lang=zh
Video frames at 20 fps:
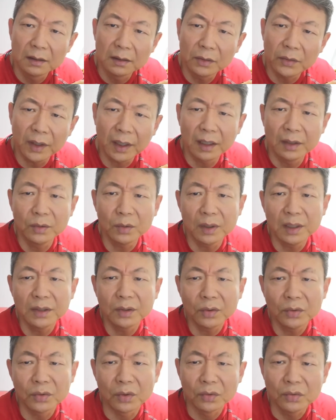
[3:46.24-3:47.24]
对很多人
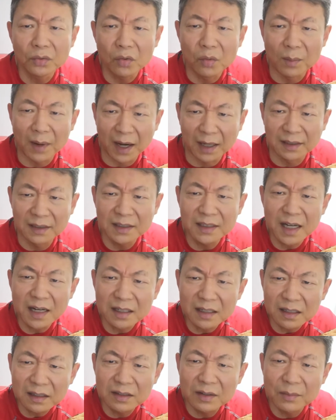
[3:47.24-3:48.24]
都有用嘛，一件
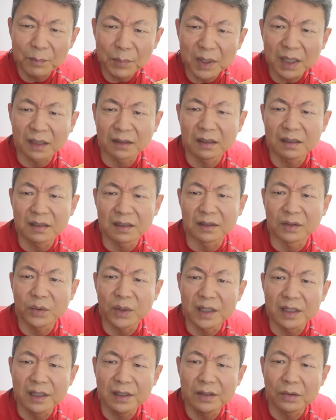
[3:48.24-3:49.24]
事情不可能只
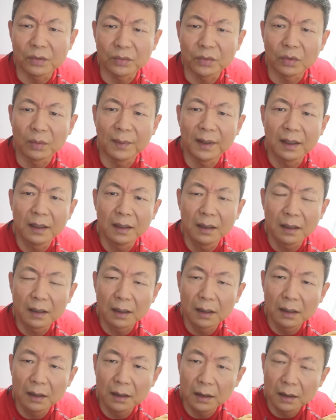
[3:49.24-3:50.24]
对你有用。
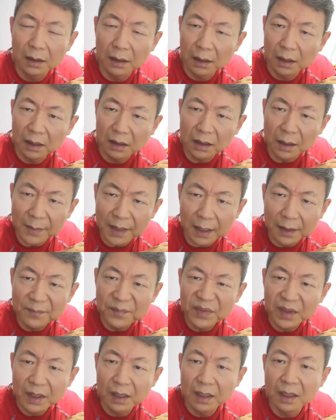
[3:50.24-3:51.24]
那么，
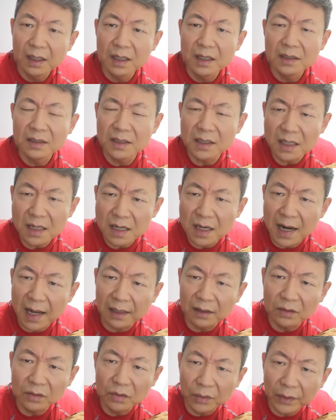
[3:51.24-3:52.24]
既
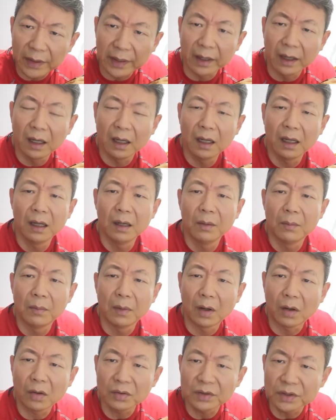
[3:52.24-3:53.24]
然对
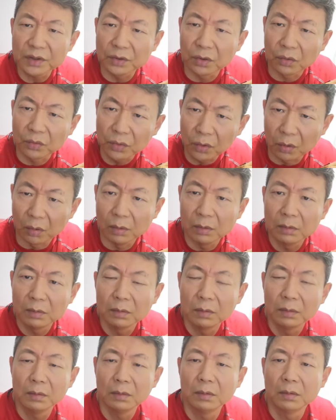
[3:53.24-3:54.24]
毛子有用，
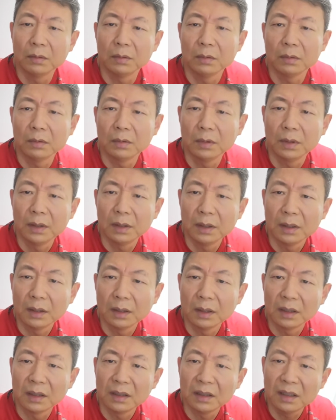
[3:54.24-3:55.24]

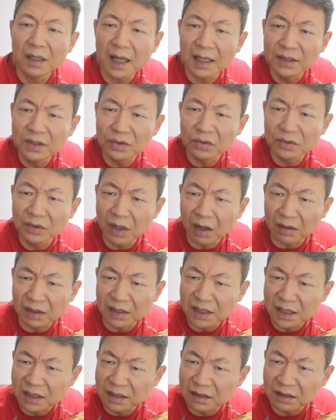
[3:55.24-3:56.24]
那就要
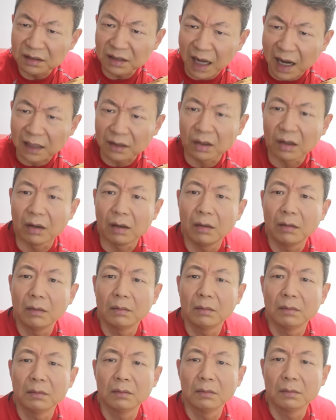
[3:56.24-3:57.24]
一直打
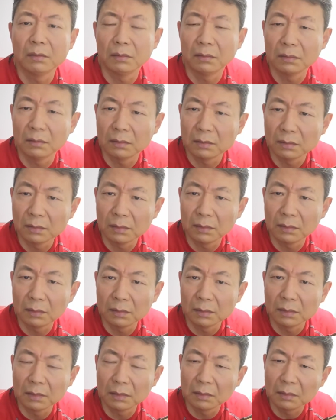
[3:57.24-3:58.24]
到
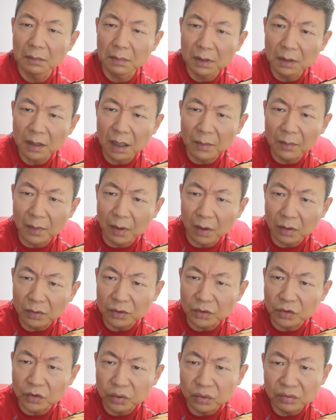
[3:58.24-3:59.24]
让毛
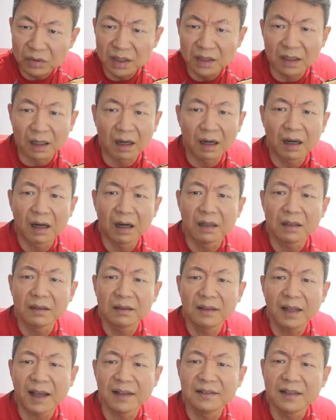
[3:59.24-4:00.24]
子出一点
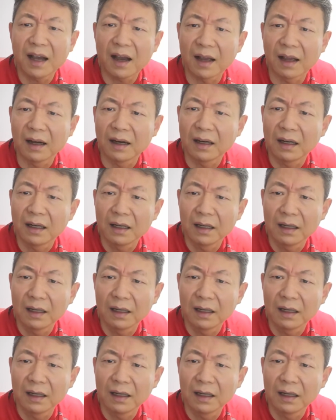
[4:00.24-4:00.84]
代价呀。